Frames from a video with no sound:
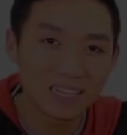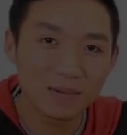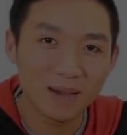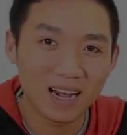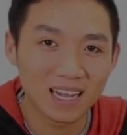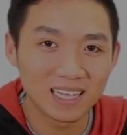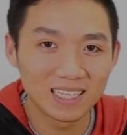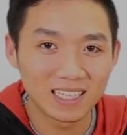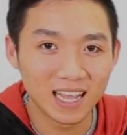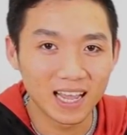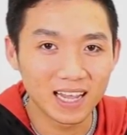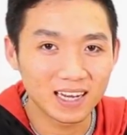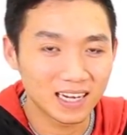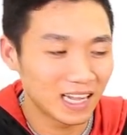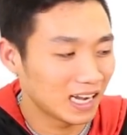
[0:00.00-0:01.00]
như các bạn đang nhìn
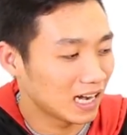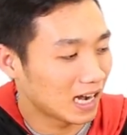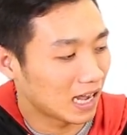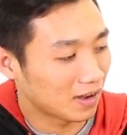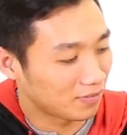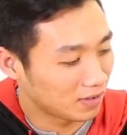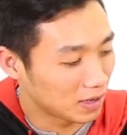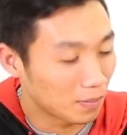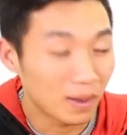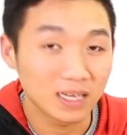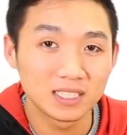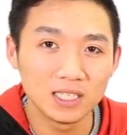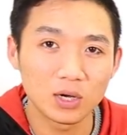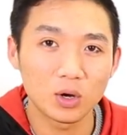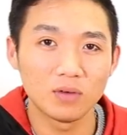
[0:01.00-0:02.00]
thấy đây là phía mặt
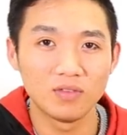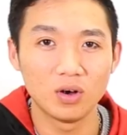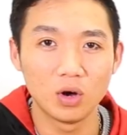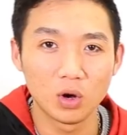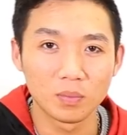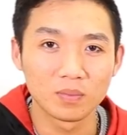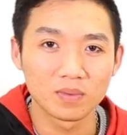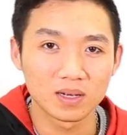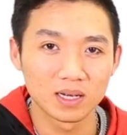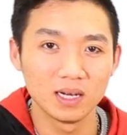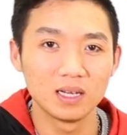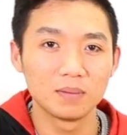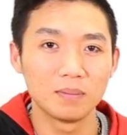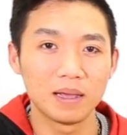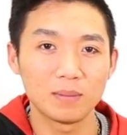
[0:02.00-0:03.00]
trước của vỏ hộp
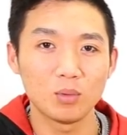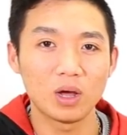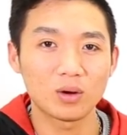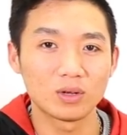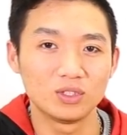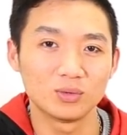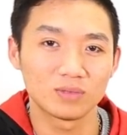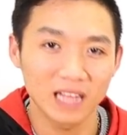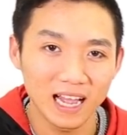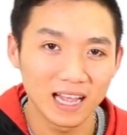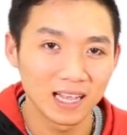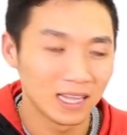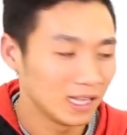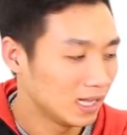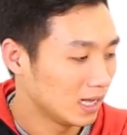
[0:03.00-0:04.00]
đựng mainboard của chúng ta.
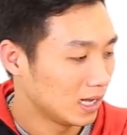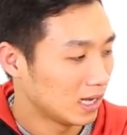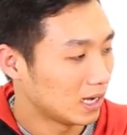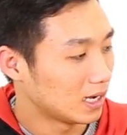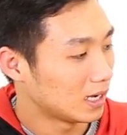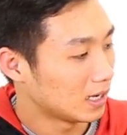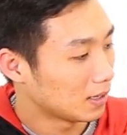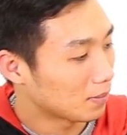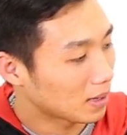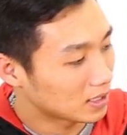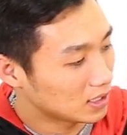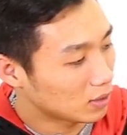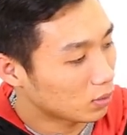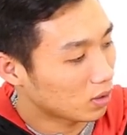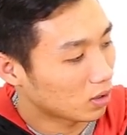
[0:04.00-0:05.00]
À, mặt
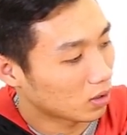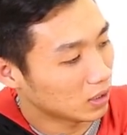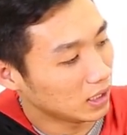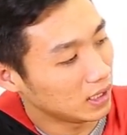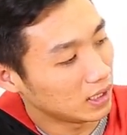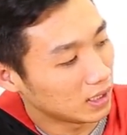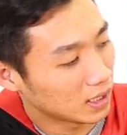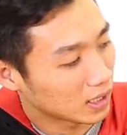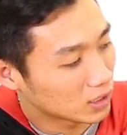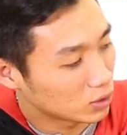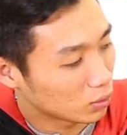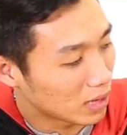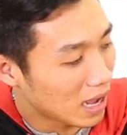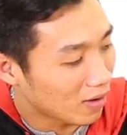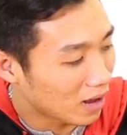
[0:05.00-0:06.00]
trước của nó thì
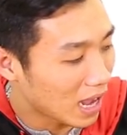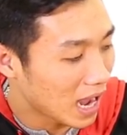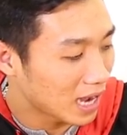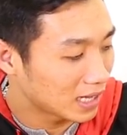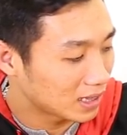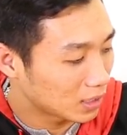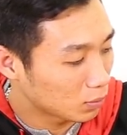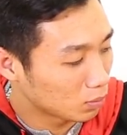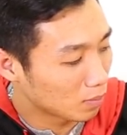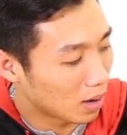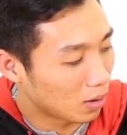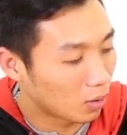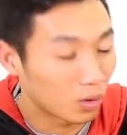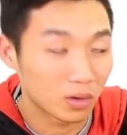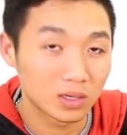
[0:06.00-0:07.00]
chủ đạo là hai tông
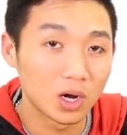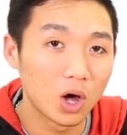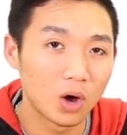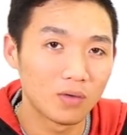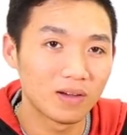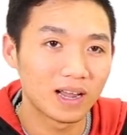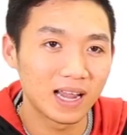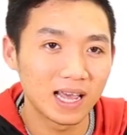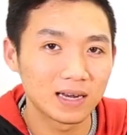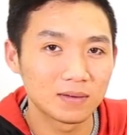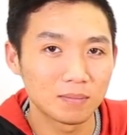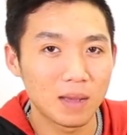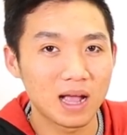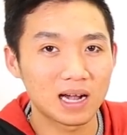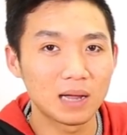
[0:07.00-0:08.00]
màu đỏ và đen
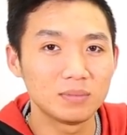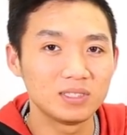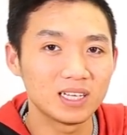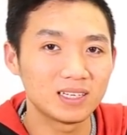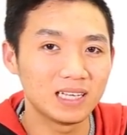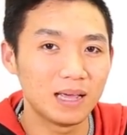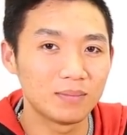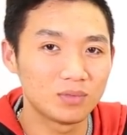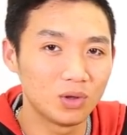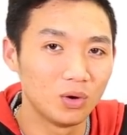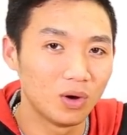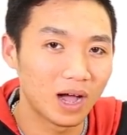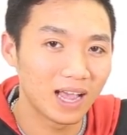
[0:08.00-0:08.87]
mang đậm chất game thủ